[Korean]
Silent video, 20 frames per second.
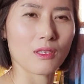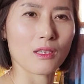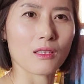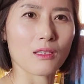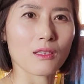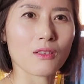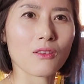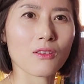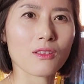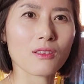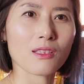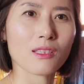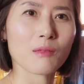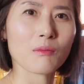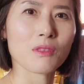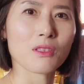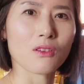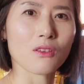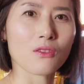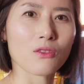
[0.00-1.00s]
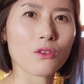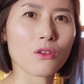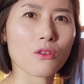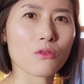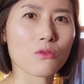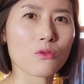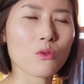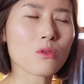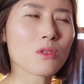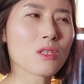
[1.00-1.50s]
예, 이런 느낌이
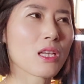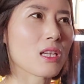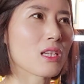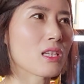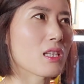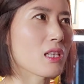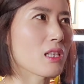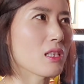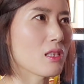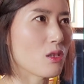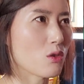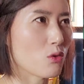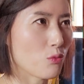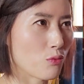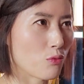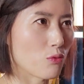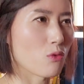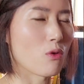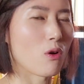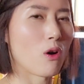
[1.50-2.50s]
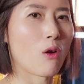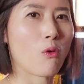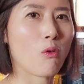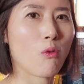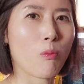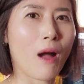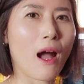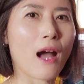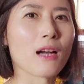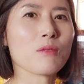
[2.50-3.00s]
들어서 초창기인데도
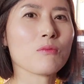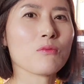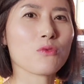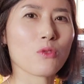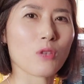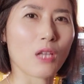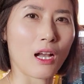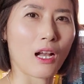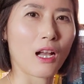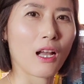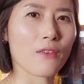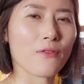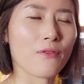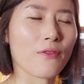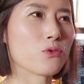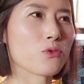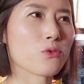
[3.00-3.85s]
불구하고 발음도 약간